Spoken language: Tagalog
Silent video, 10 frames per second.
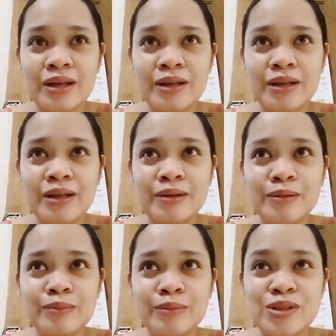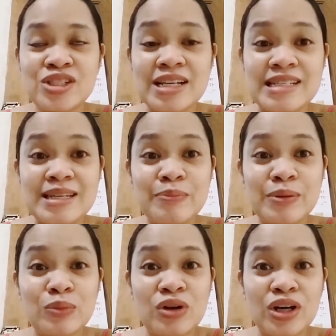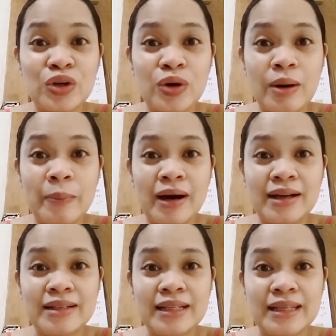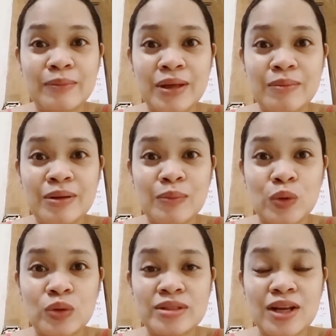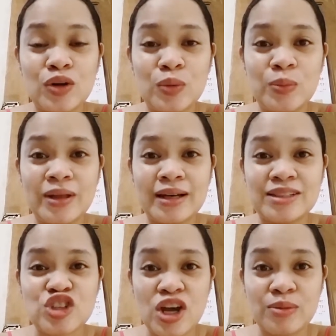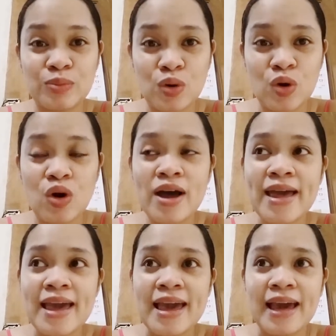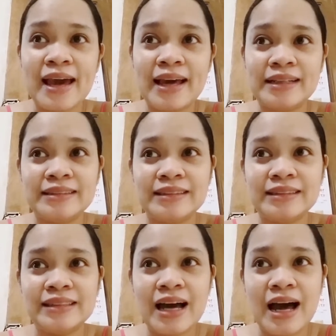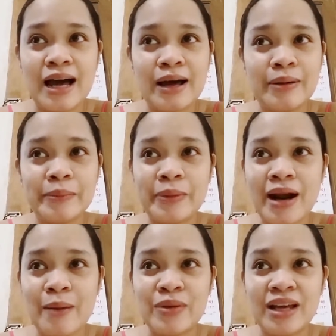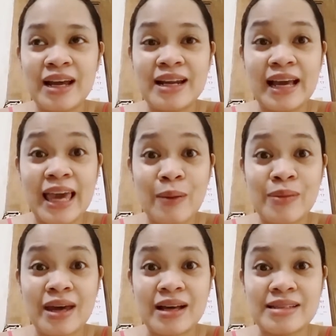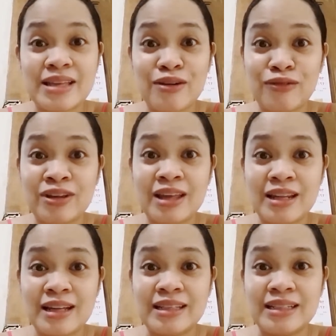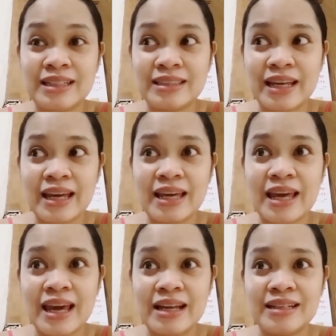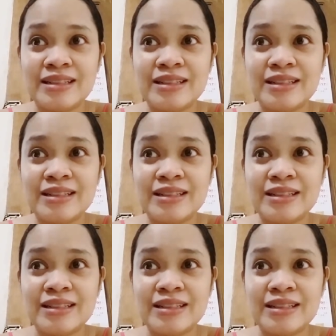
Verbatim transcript: eh, basta isipin mo lang yung kapakanan ni baby mo sa loob ng tiyan mo. And marami ka ng chemicals everyday na tinitake and